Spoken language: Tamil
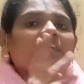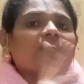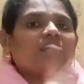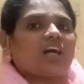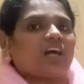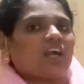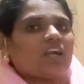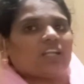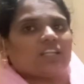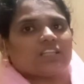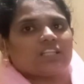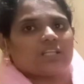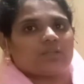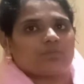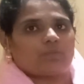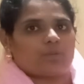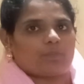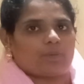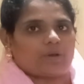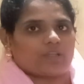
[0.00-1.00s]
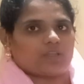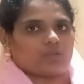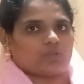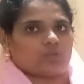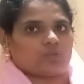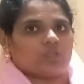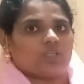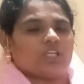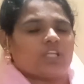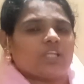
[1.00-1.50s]
டாலத்தை நம்ம
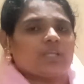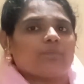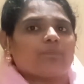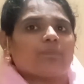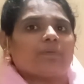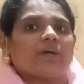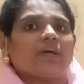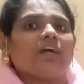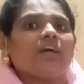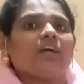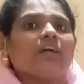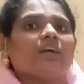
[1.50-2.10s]
பார்த்தோம் இப்போ